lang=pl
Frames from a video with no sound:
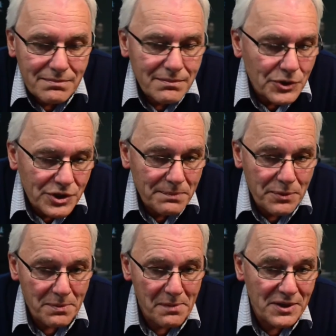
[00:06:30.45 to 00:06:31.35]
może
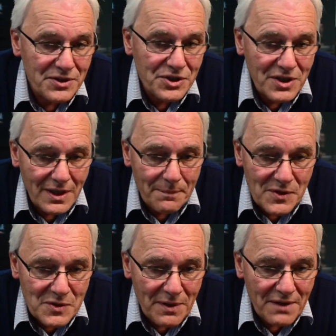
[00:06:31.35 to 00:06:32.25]
problematyczna
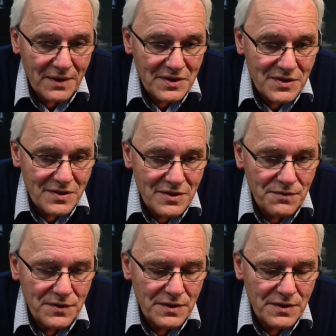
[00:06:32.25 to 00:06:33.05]
sprawa z, z,